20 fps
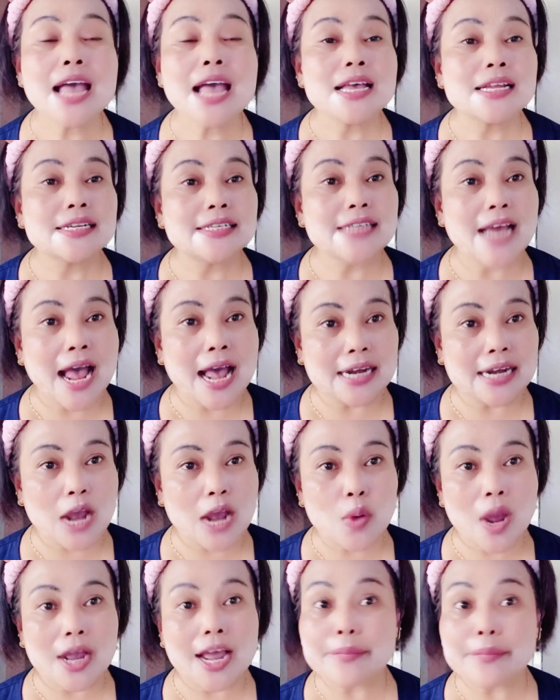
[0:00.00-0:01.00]
Dan aku
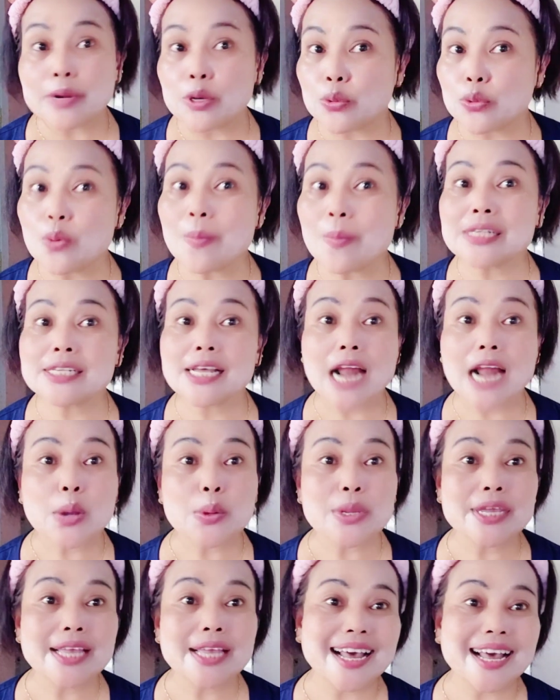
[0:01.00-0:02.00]
akan menunggu masker aku
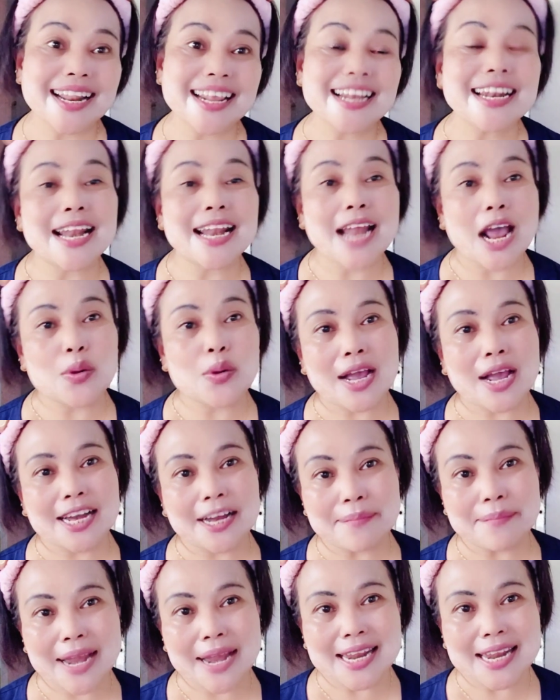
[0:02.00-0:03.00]
hingga kering dan aku akan
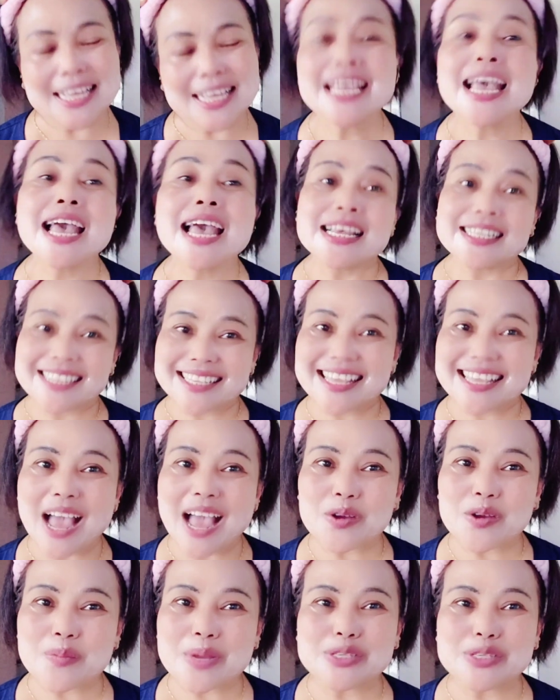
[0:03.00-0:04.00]
kembali lagi setelah
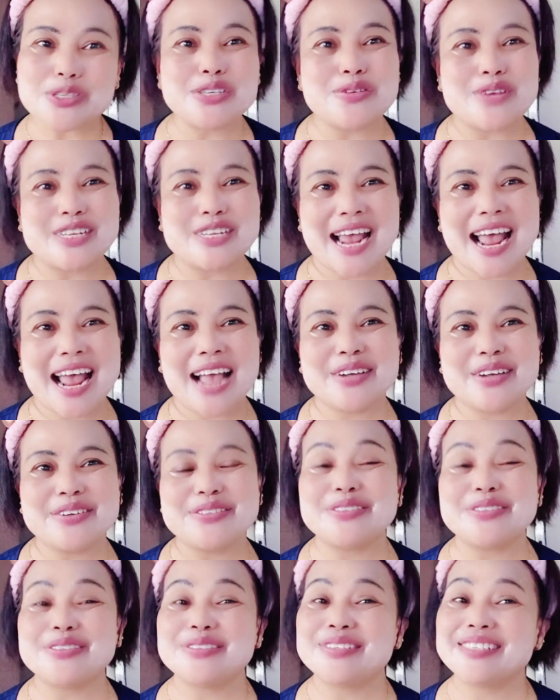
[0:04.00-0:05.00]
aku mencuci wajah aku.
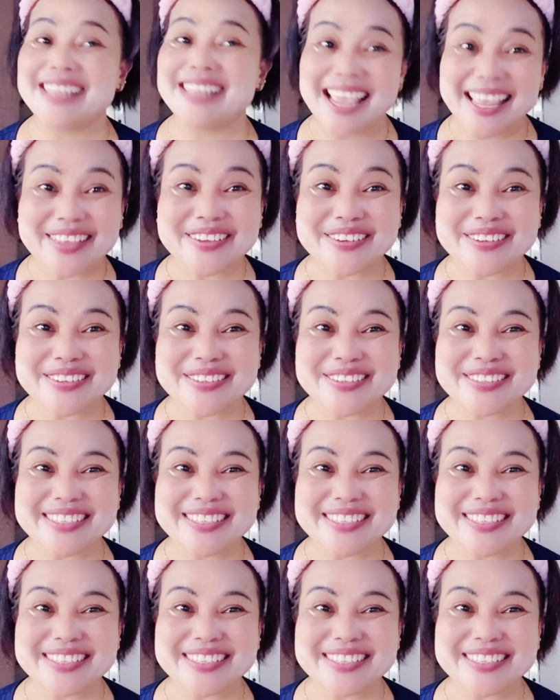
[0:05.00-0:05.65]
Stay tuned.